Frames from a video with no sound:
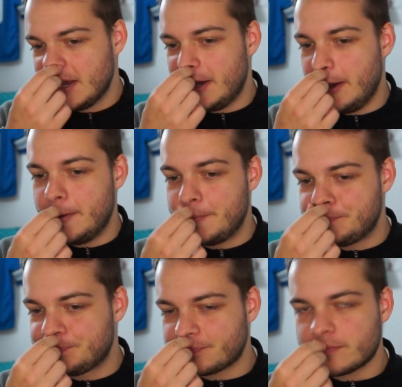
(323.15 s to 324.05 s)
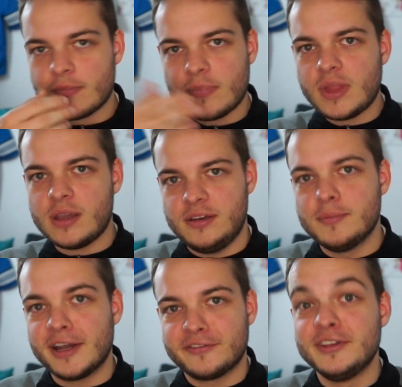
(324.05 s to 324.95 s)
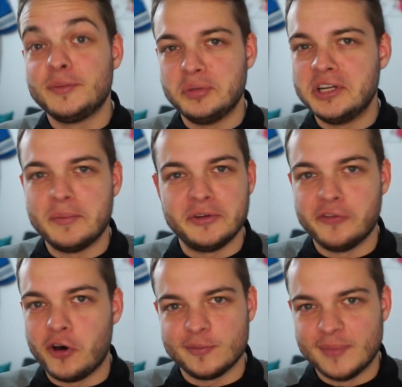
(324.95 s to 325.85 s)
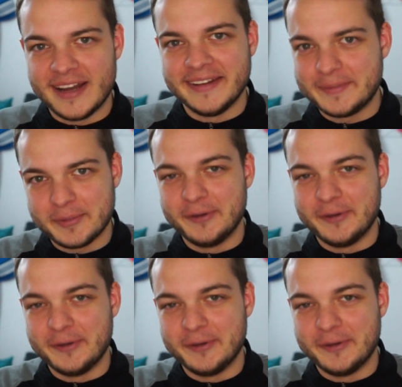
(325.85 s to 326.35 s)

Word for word: Ähm, Ihr merkt, wie ich Bilder mit Worten male. Ich bin